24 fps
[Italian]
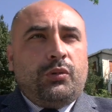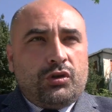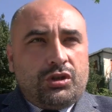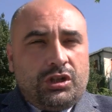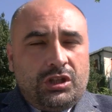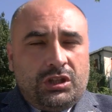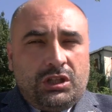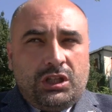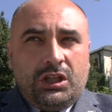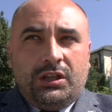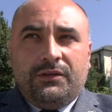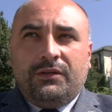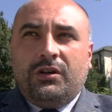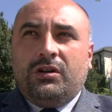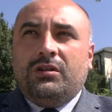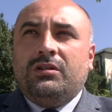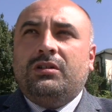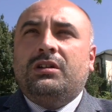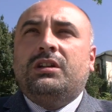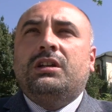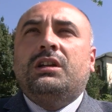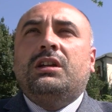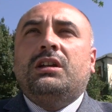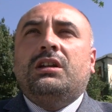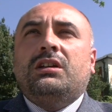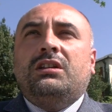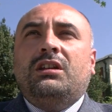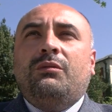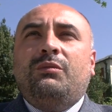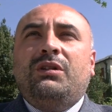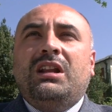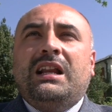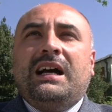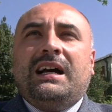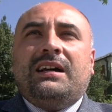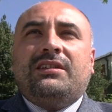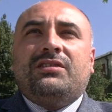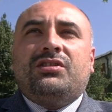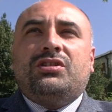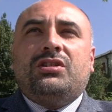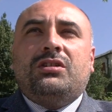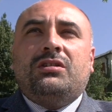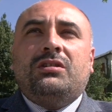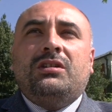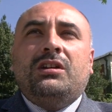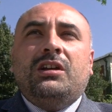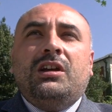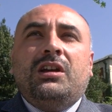positivo di
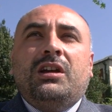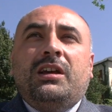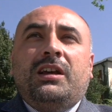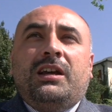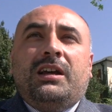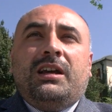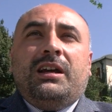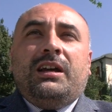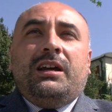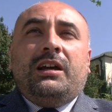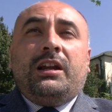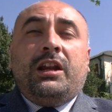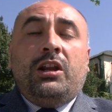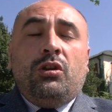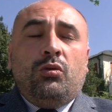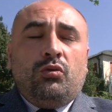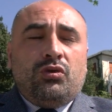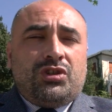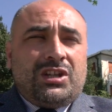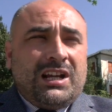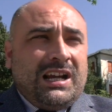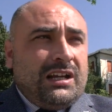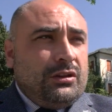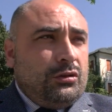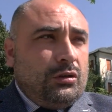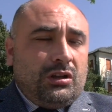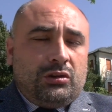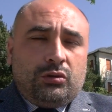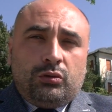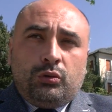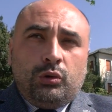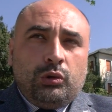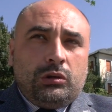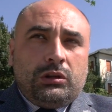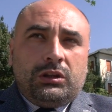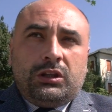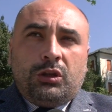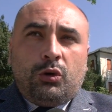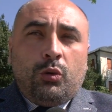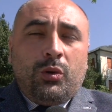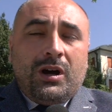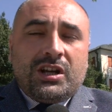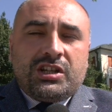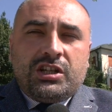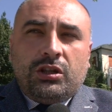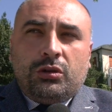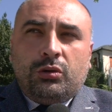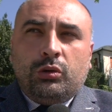bilancio, rinunciando a tut,
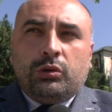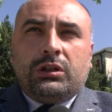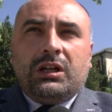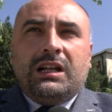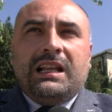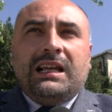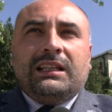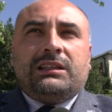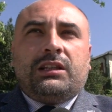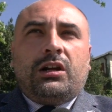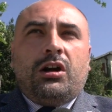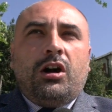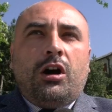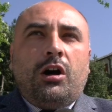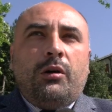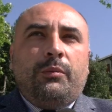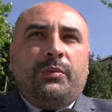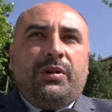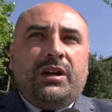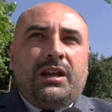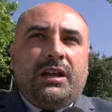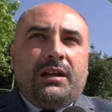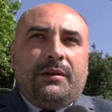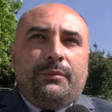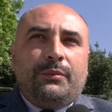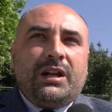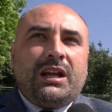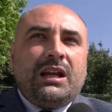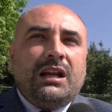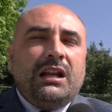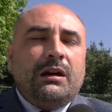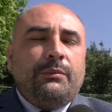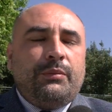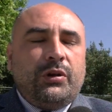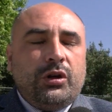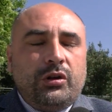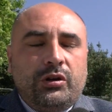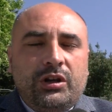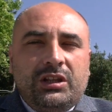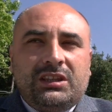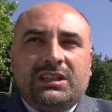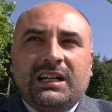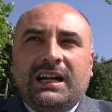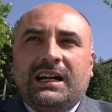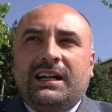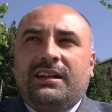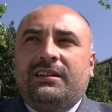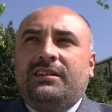quasi tutte le altre opere perché la
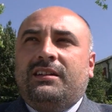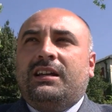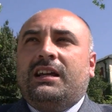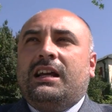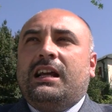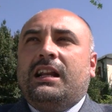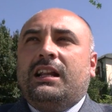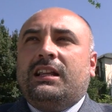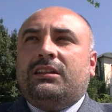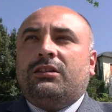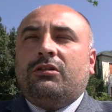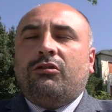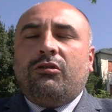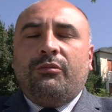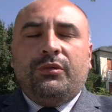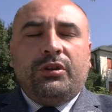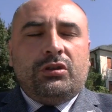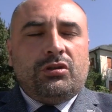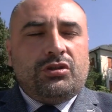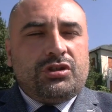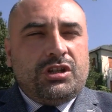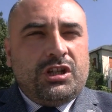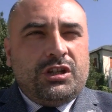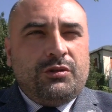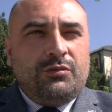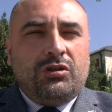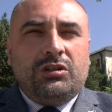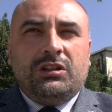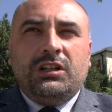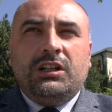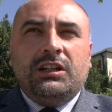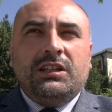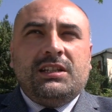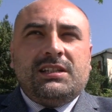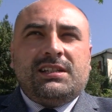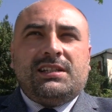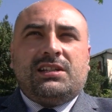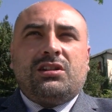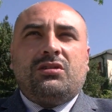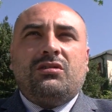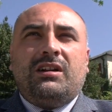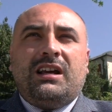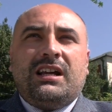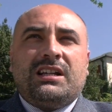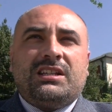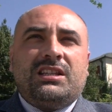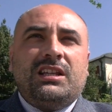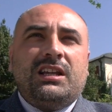priorità è l'adeguamento sismico dell'edilizia
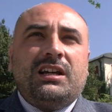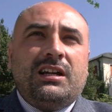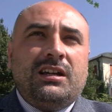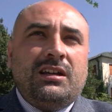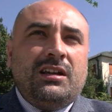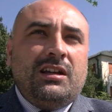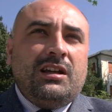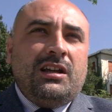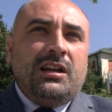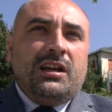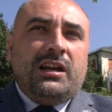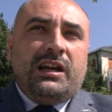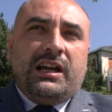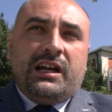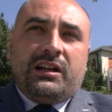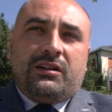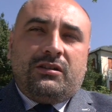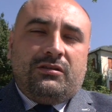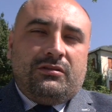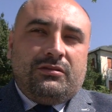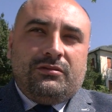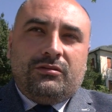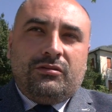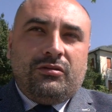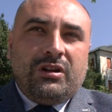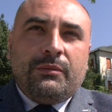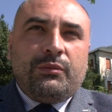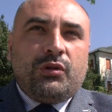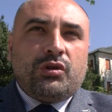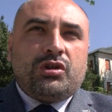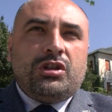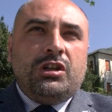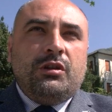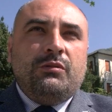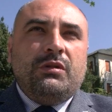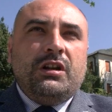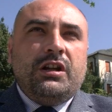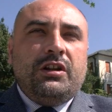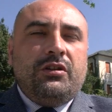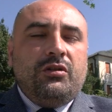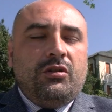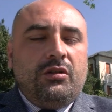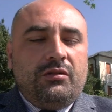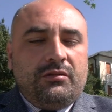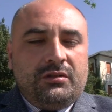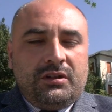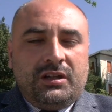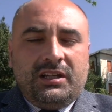scolastica, ecco, non è possibile
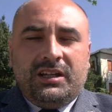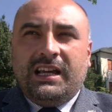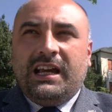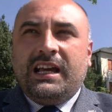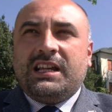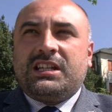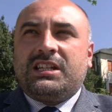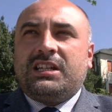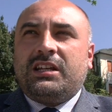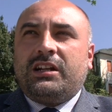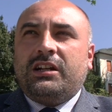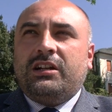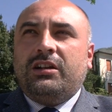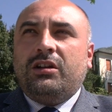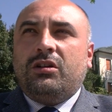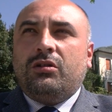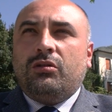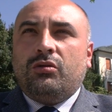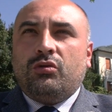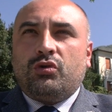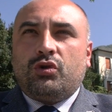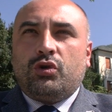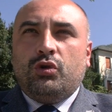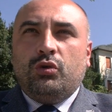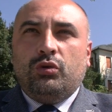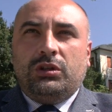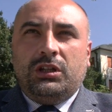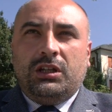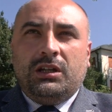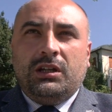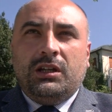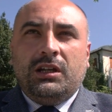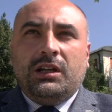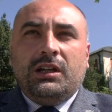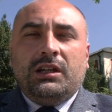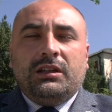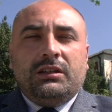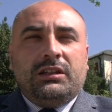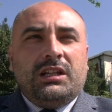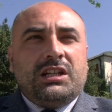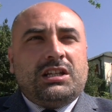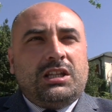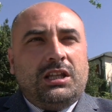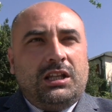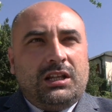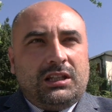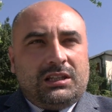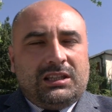non essere riconosciuti
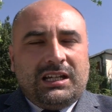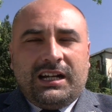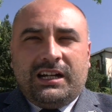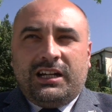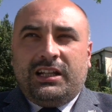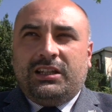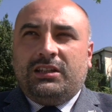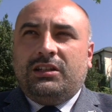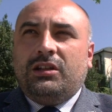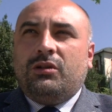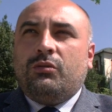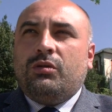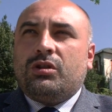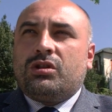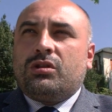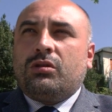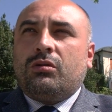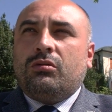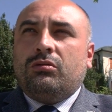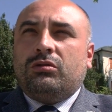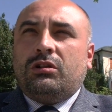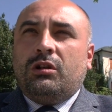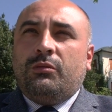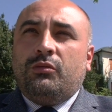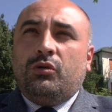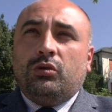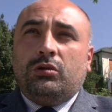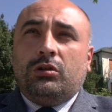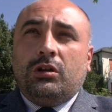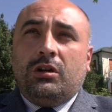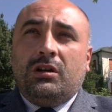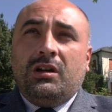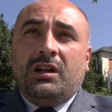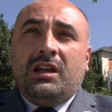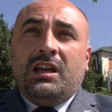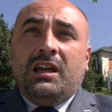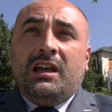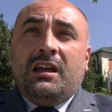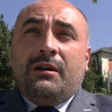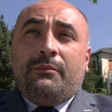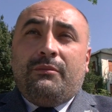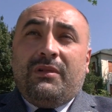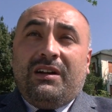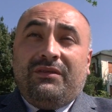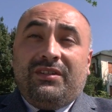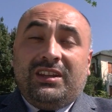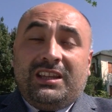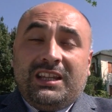destinatari di questo contributo,
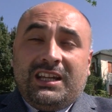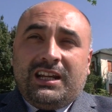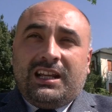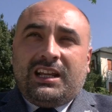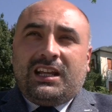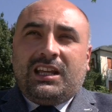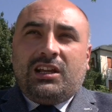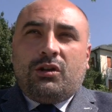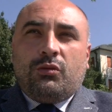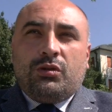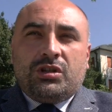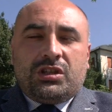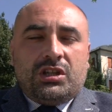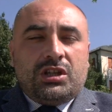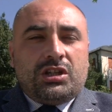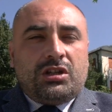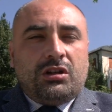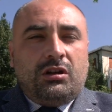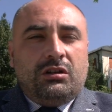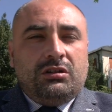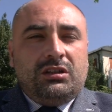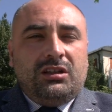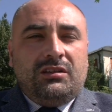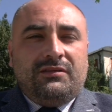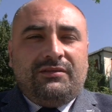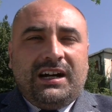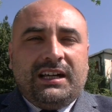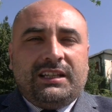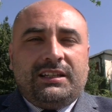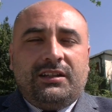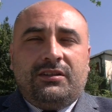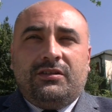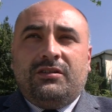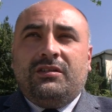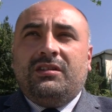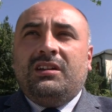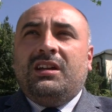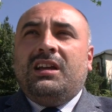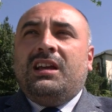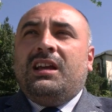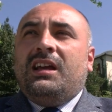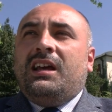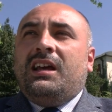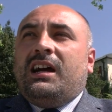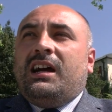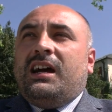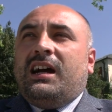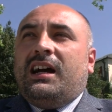ma vedere che questi soldi vadano
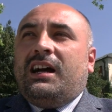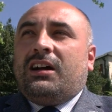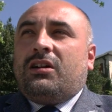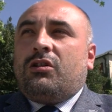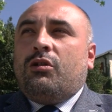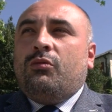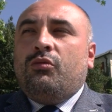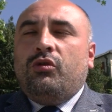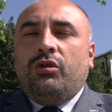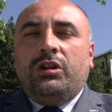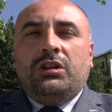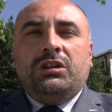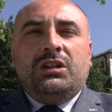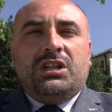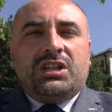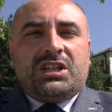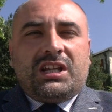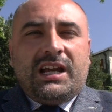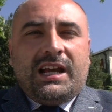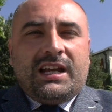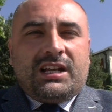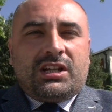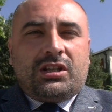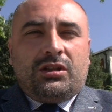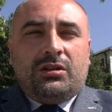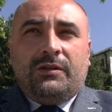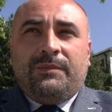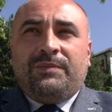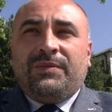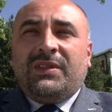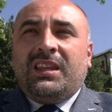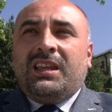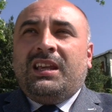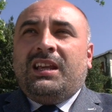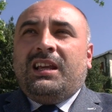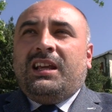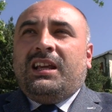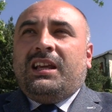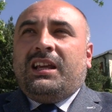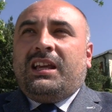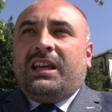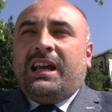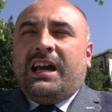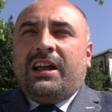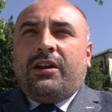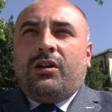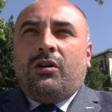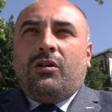a comuni in dissesto
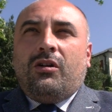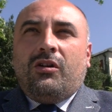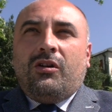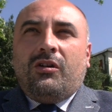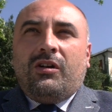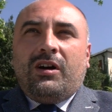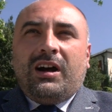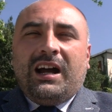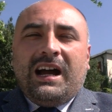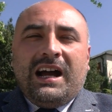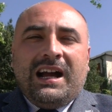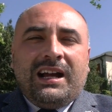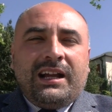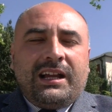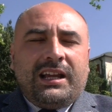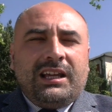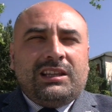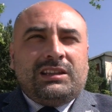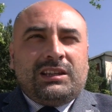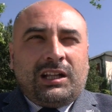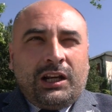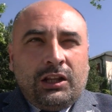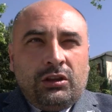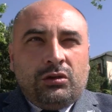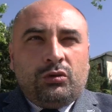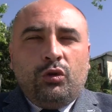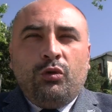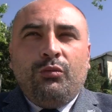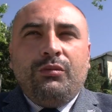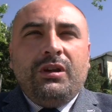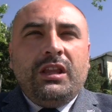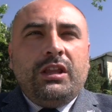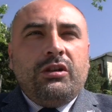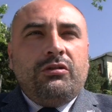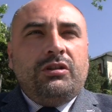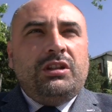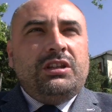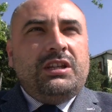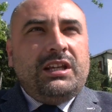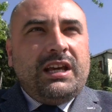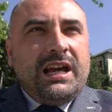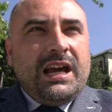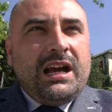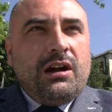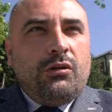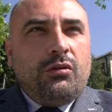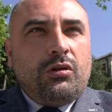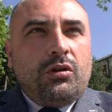che hanno anche 31 milioni di
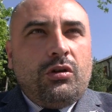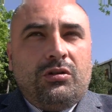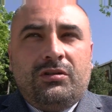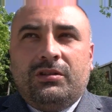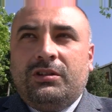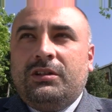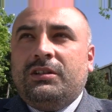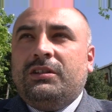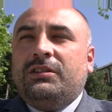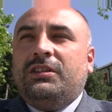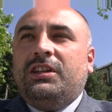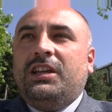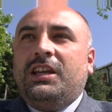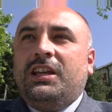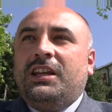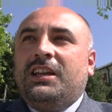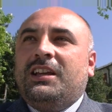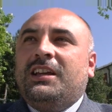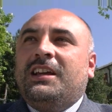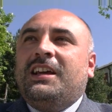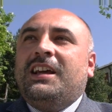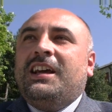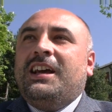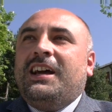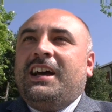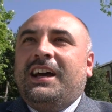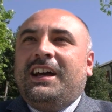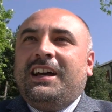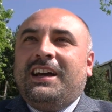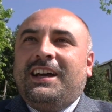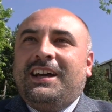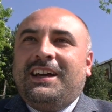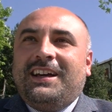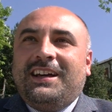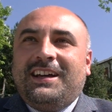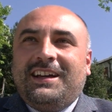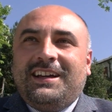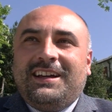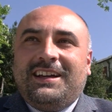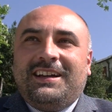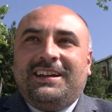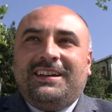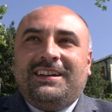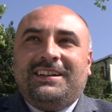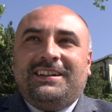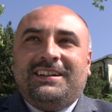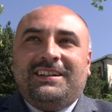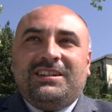euro di
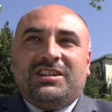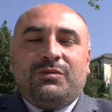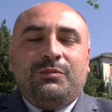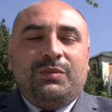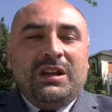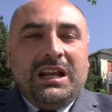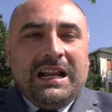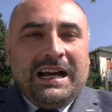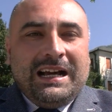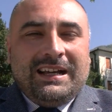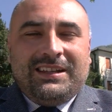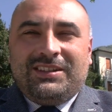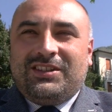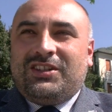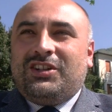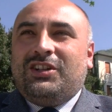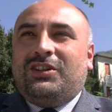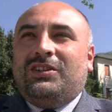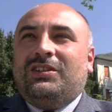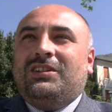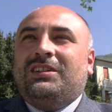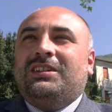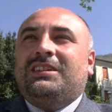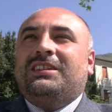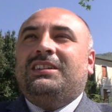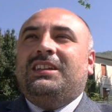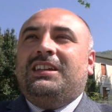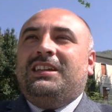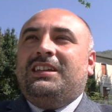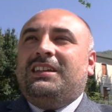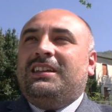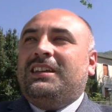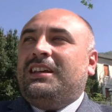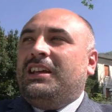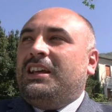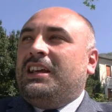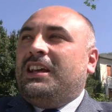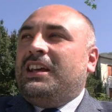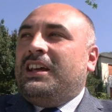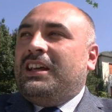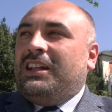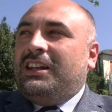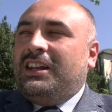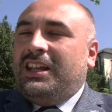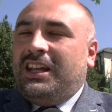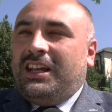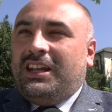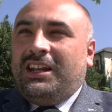eh, sbilancio, di
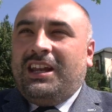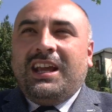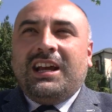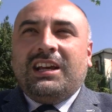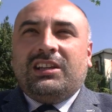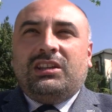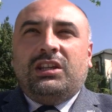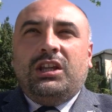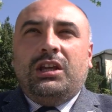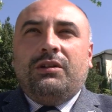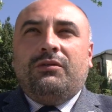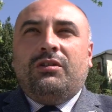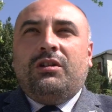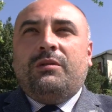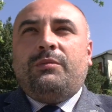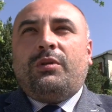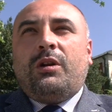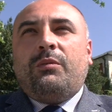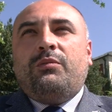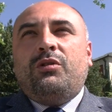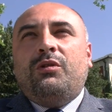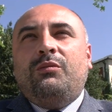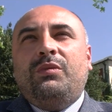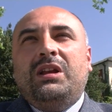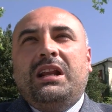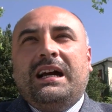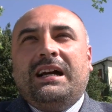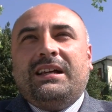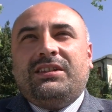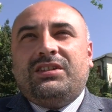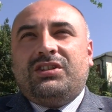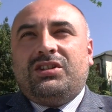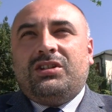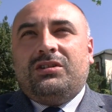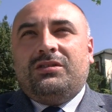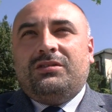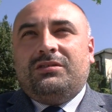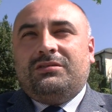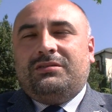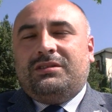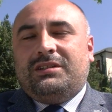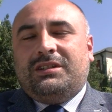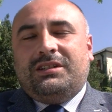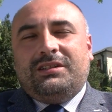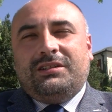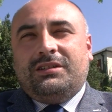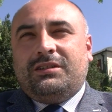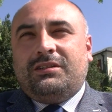negativo nel proprio
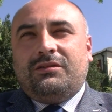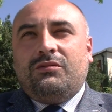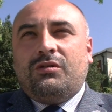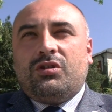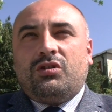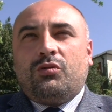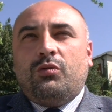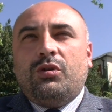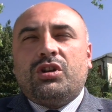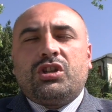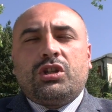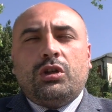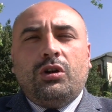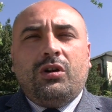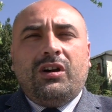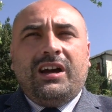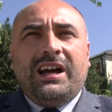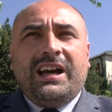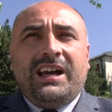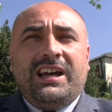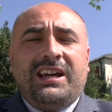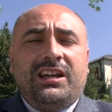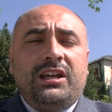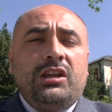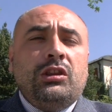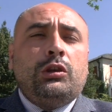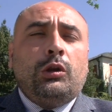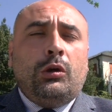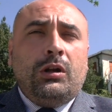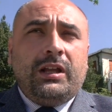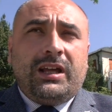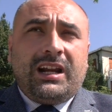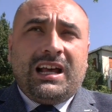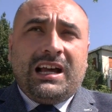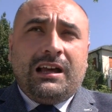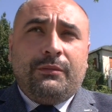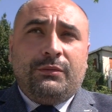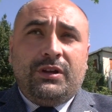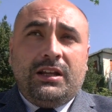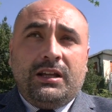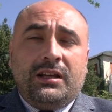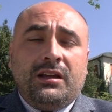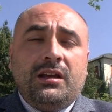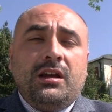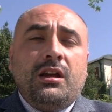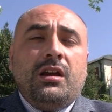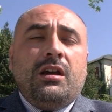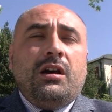bilancio, eh, questo è
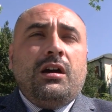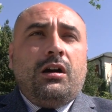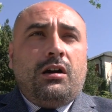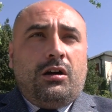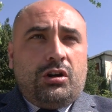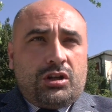intollerabile.